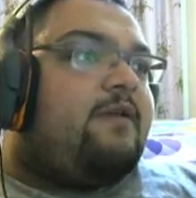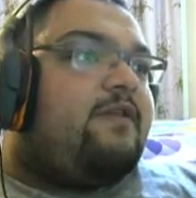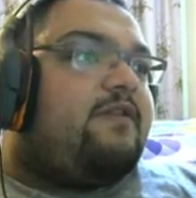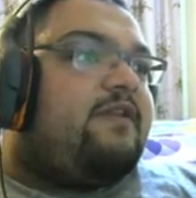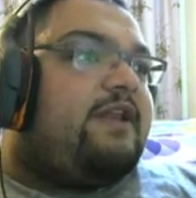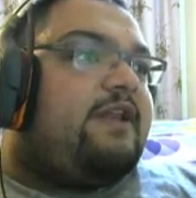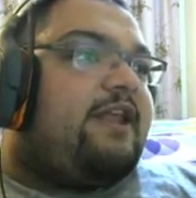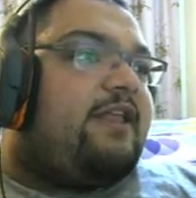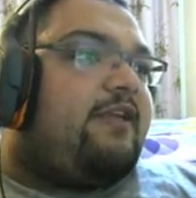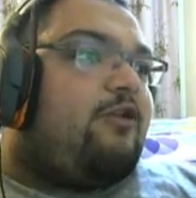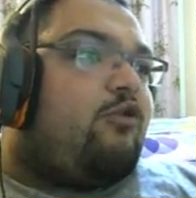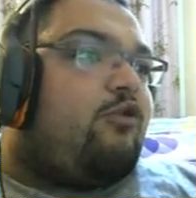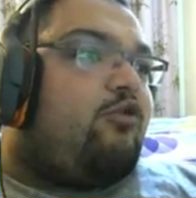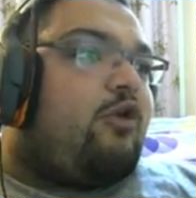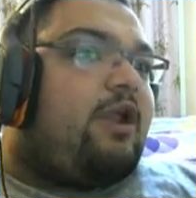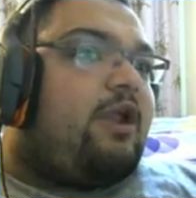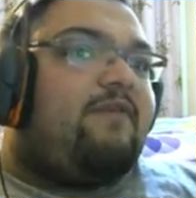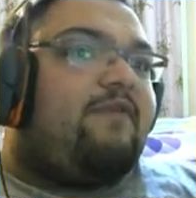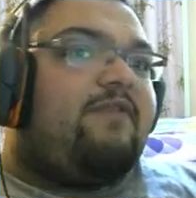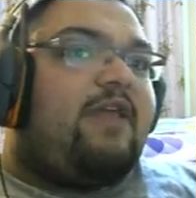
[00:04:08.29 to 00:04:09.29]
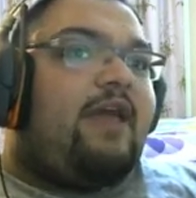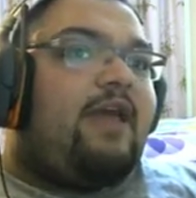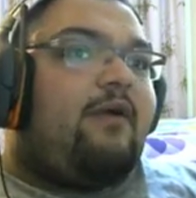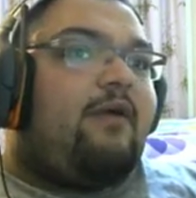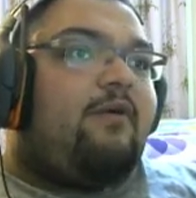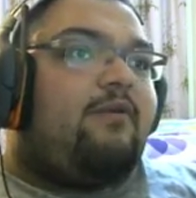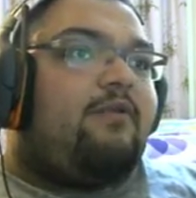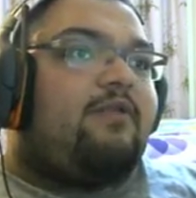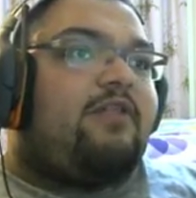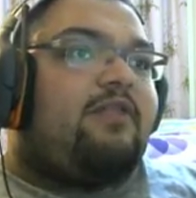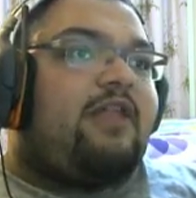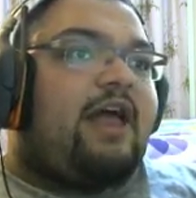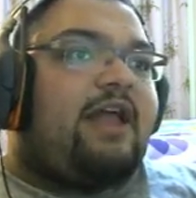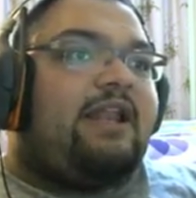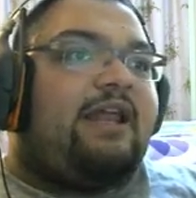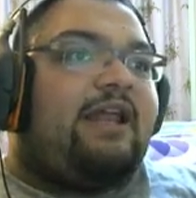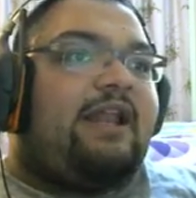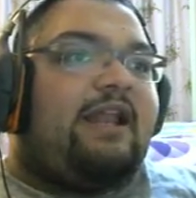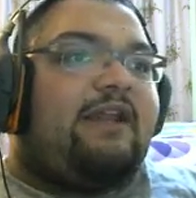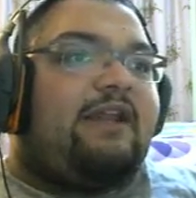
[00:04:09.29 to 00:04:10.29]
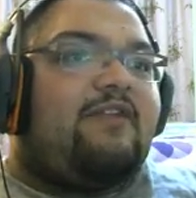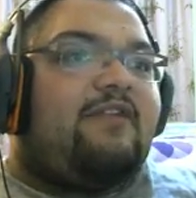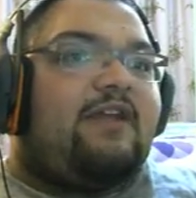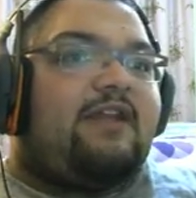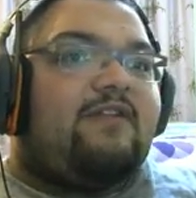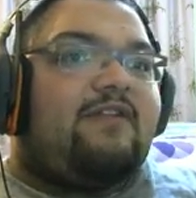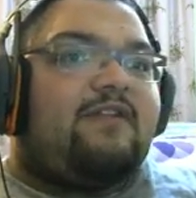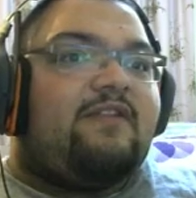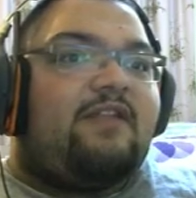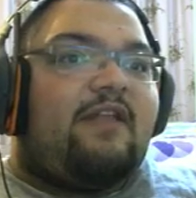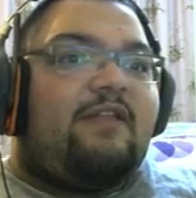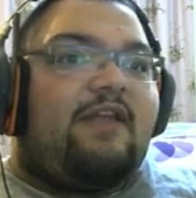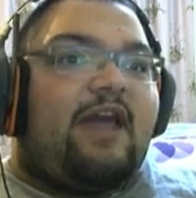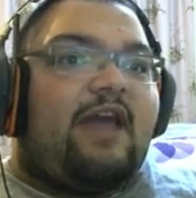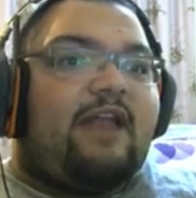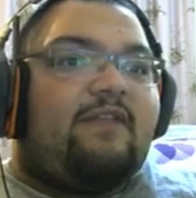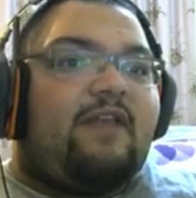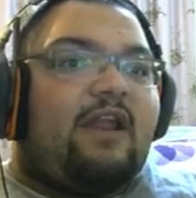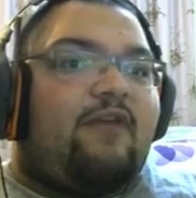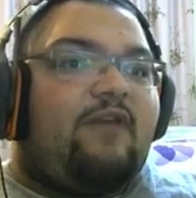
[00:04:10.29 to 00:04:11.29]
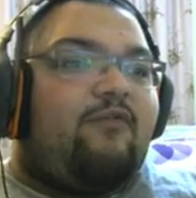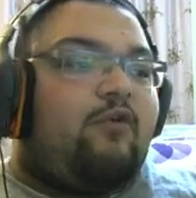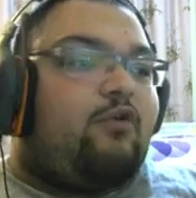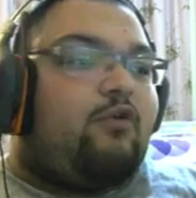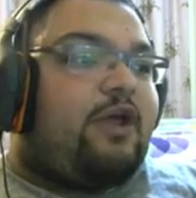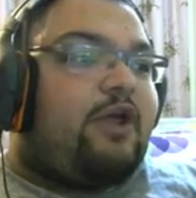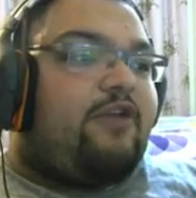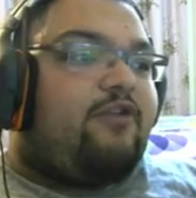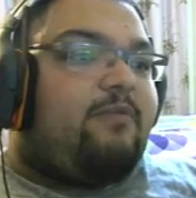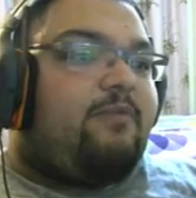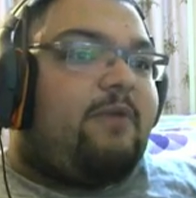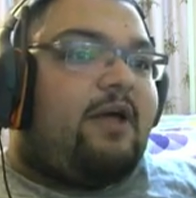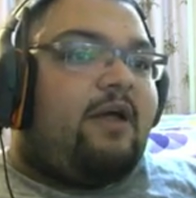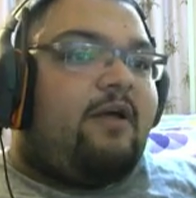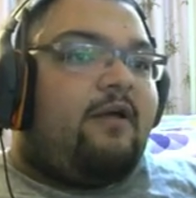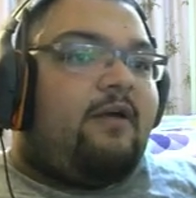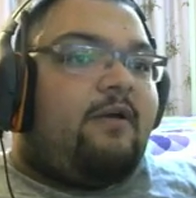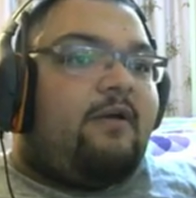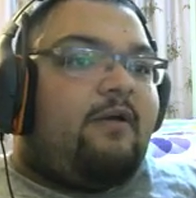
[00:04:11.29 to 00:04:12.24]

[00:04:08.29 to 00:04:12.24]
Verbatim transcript: Sıradaki görevde saniyeler içerisinde diğer tarafa ulaşma.